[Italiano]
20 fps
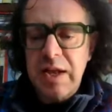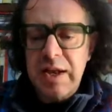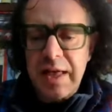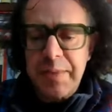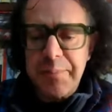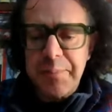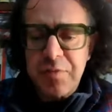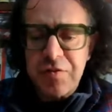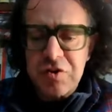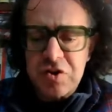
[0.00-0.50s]

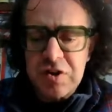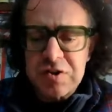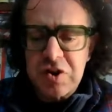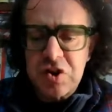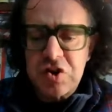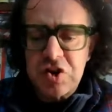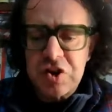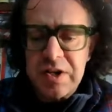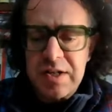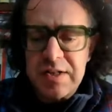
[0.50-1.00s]
La
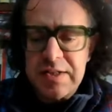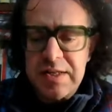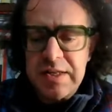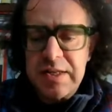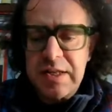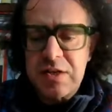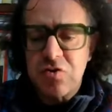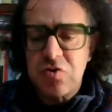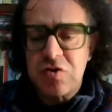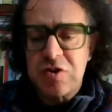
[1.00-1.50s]
professoressa
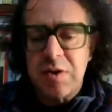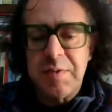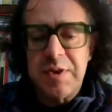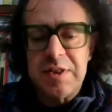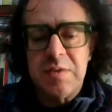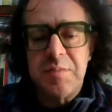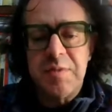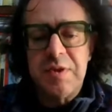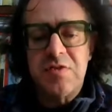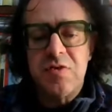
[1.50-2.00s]
Geraldina ha
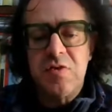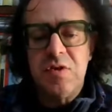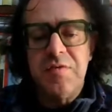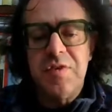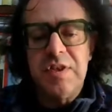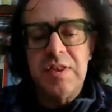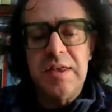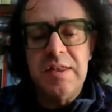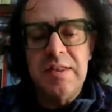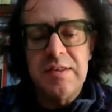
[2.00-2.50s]
giustamente messo in
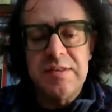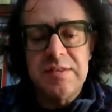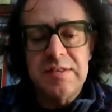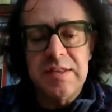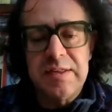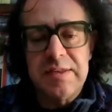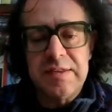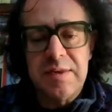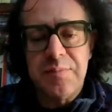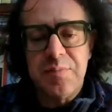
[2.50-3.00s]

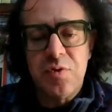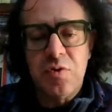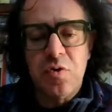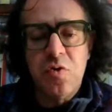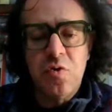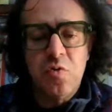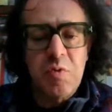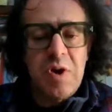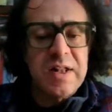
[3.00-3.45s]
evidenza, ad esempio,